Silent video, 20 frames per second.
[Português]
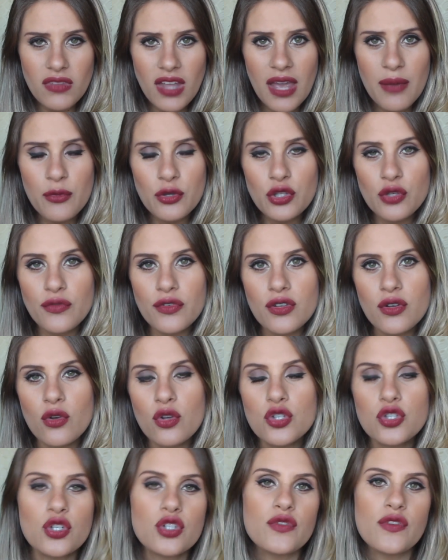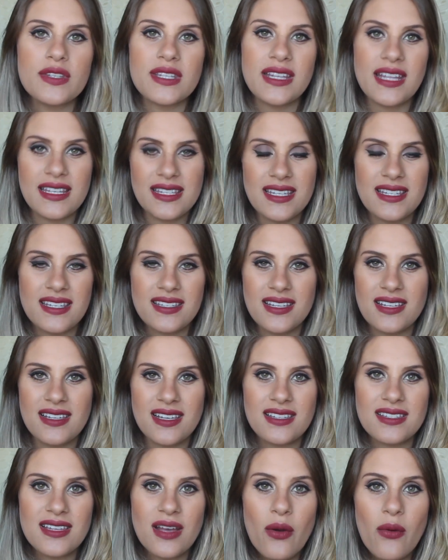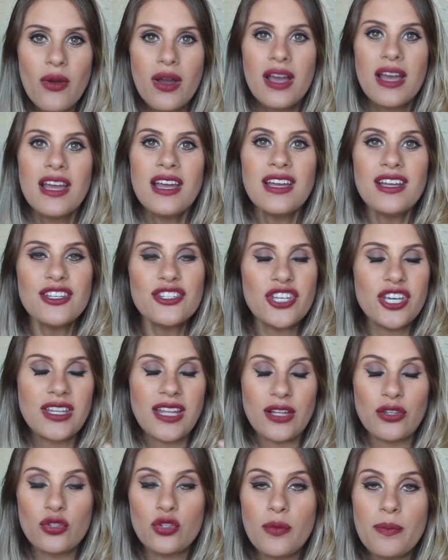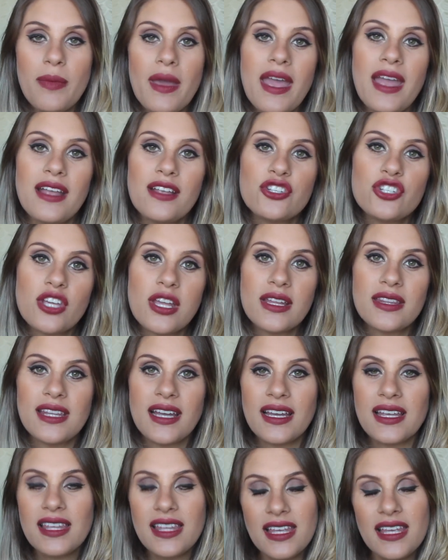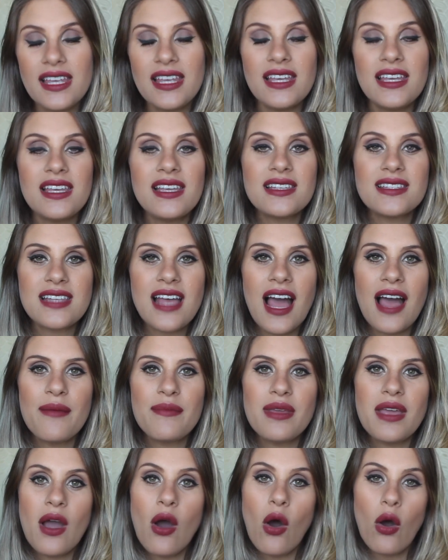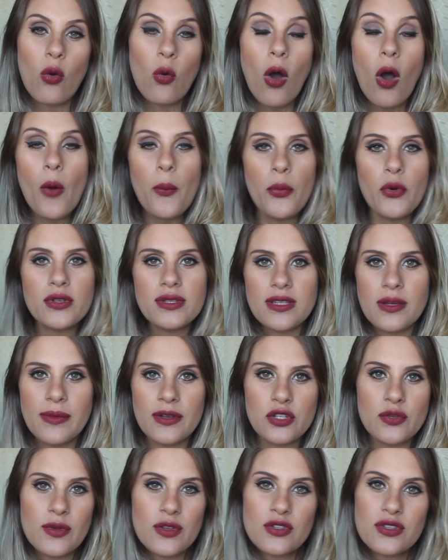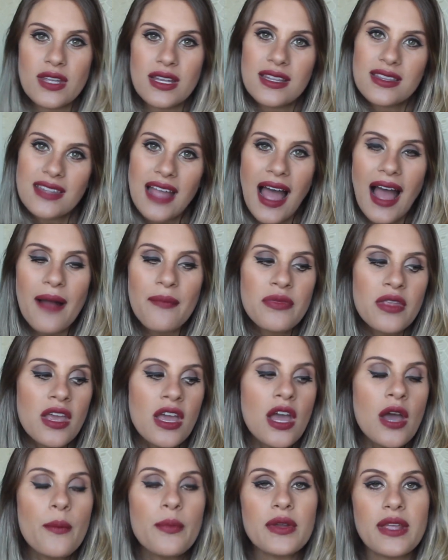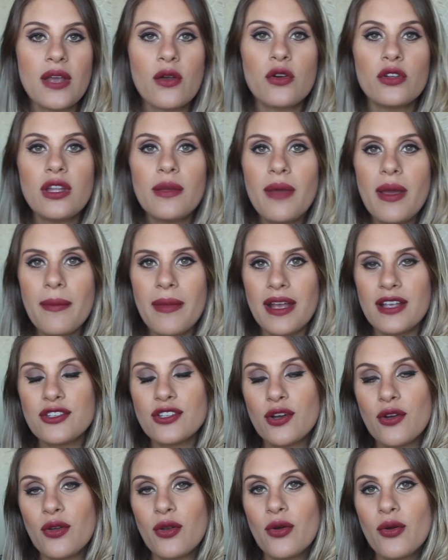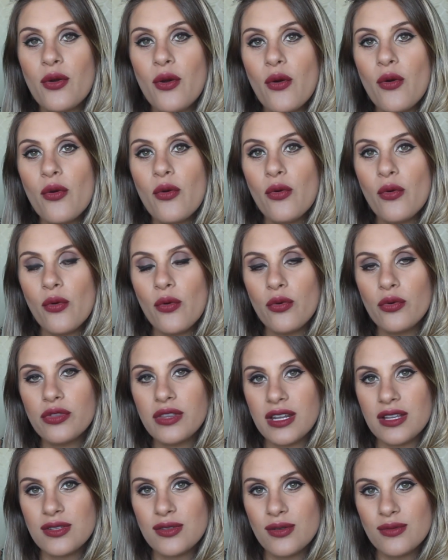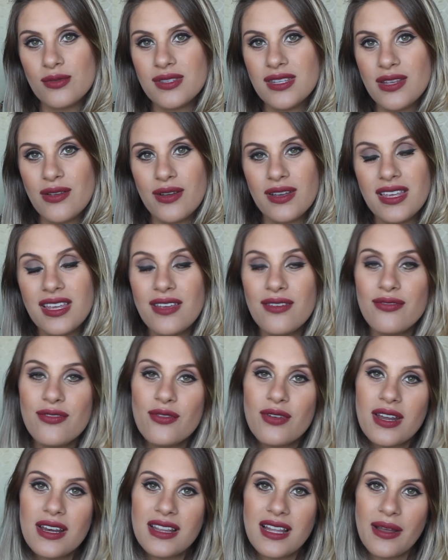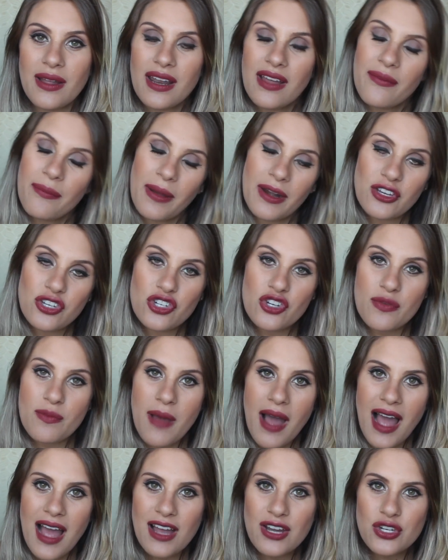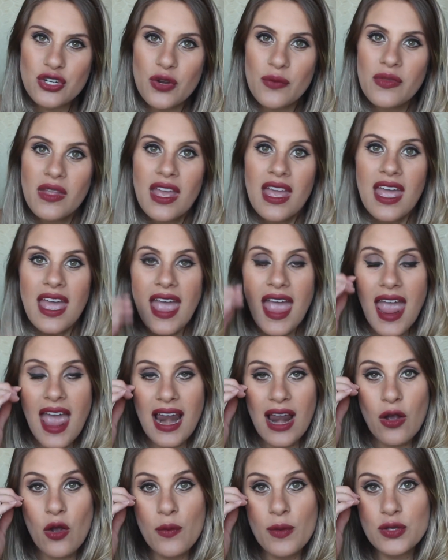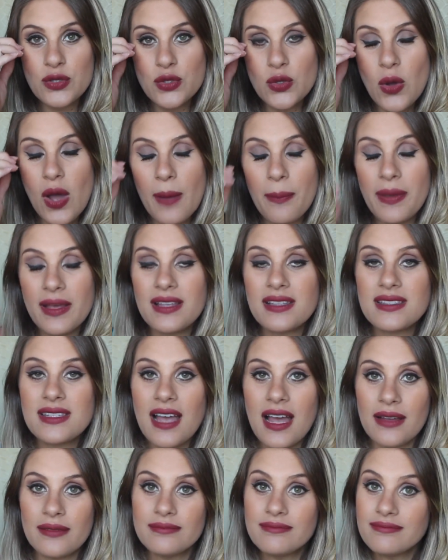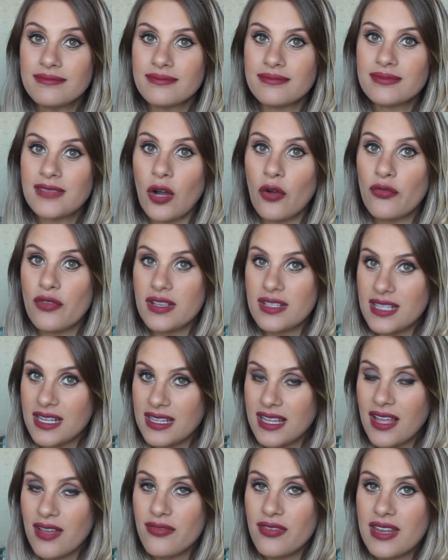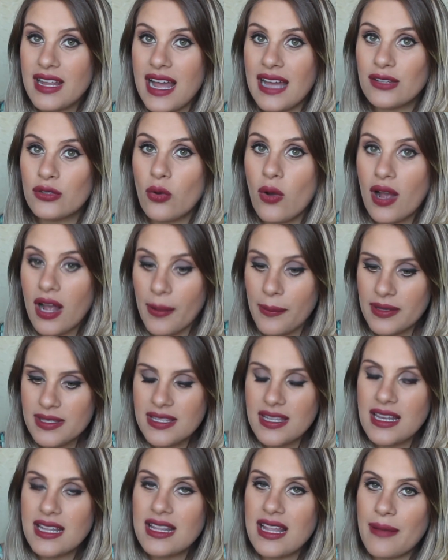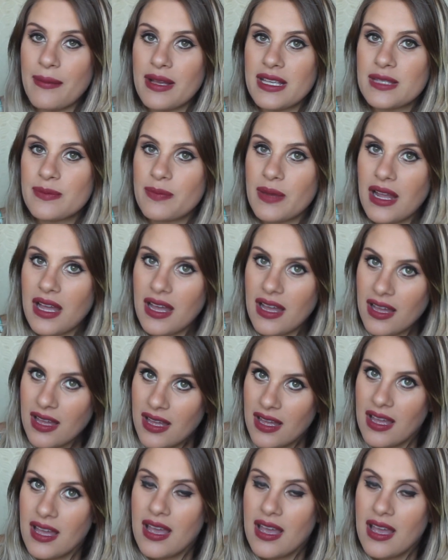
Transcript: é muito gostoso você ter essa sensação de que tá tudo bem, de que ele tá aqui, sabe? Qual a posição mais ou menos que ele tá. Porque quando a minha médica colocou o ultrassomzinho aqui e viu que ele tá na parte de baixo, ela começou a pensar, hum, talvez ele tenha virado, ou a cabeça dele tá mais pra,